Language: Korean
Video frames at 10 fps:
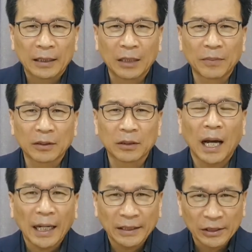
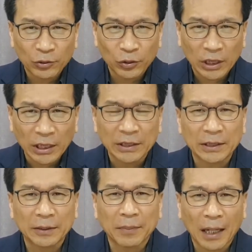하나님께서 하실 수
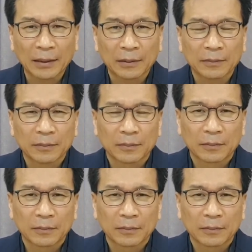있지만